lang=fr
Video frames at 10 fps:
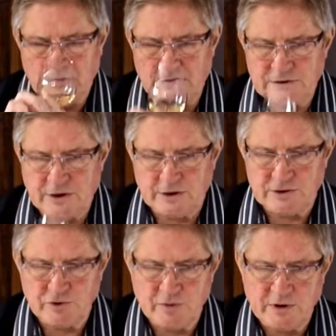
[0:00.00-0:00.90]
C'est très
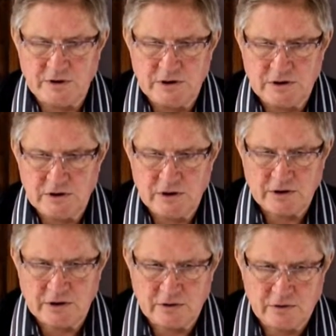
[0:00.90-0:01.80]
aromatique,
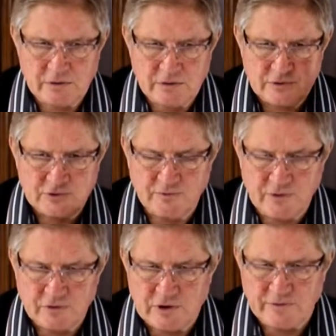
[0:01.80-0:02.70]
avec le,
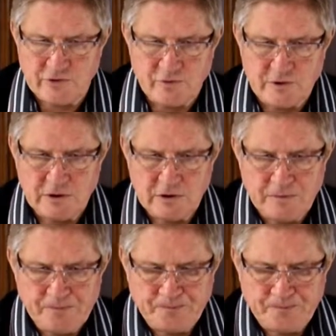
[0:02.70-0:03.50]
sauvignon qui va dominer.